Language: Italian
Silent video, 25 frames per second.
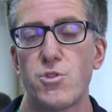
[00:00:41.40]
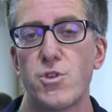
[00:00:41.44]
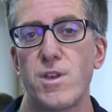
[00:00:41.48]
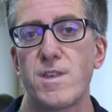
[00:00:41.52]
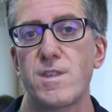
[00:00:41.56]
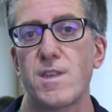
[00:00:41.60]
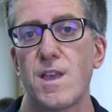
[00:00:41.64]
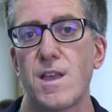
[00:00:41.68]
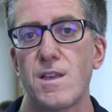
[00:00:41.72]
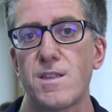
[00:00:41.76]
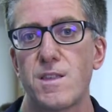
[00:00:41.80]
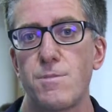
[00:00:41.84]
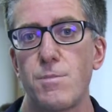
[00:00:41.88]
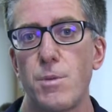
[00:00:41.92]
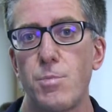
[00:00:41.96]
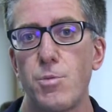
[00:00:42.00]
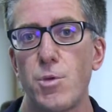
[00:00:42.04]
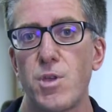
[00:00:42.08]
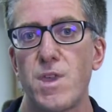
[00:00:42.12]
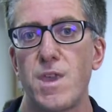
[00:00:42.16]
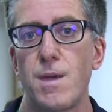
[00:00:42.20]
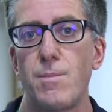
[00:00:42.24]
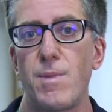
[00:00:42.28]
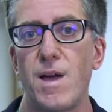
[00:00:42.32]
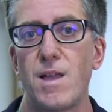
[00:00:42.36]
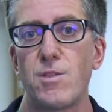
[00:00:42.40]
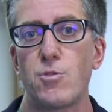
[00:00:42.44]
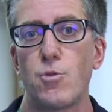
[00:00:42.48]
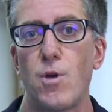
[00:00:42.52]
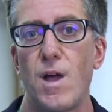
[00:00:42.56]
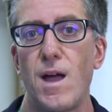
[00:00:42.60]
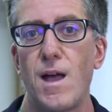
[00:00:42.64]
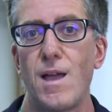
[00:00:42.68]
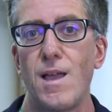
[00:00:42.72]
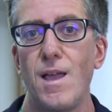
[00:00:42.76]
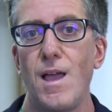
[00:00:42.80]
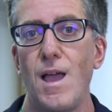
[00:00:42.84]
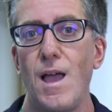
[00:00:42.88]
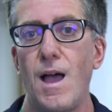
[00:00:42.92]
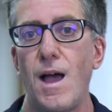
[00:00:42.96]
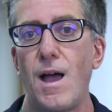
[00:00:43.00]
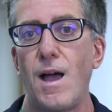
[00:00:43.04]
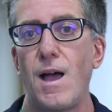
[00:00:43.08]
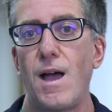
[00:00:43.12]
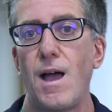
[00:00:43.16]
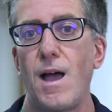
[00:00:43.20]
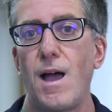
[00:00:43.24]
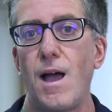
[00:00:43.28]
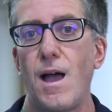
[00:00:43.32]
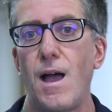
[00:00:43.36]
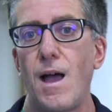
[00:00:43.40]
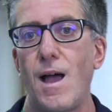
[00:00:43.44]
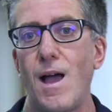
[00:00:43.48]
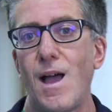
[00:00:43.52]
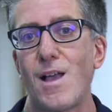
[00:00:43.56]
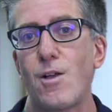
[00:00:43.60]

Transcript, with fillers: cioè, sarà sempre più chiamato a, a,